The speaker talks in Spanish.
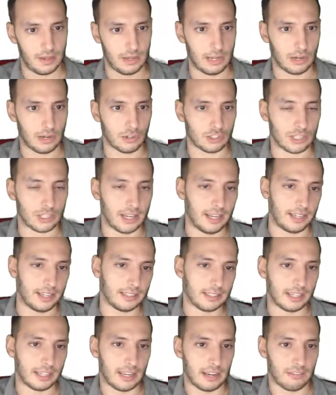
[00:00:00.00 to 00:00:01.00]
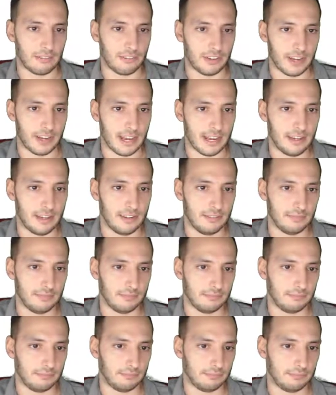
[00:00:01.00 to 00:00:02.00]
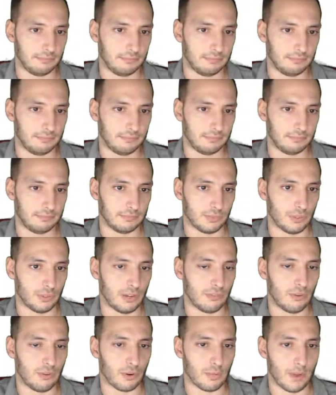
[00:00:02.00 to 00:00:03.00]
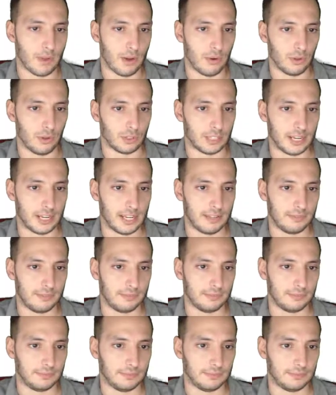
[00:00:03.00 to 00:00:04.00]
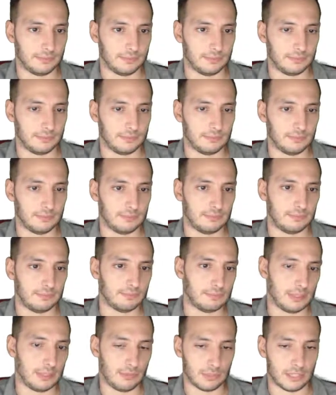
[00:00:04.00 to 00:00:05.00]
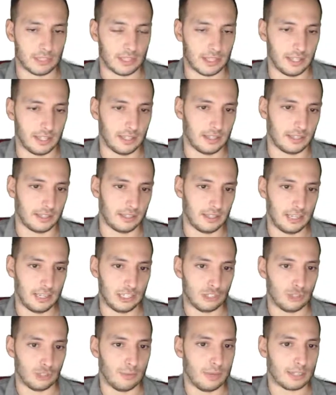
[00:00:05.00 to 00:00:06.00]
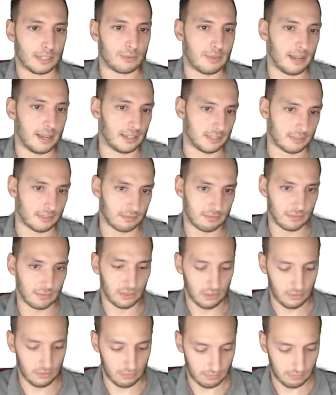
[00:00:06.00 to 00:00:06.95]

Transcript: La cosa es que al final, de una forma u otra, vamos a hacer esto más más, ¿no?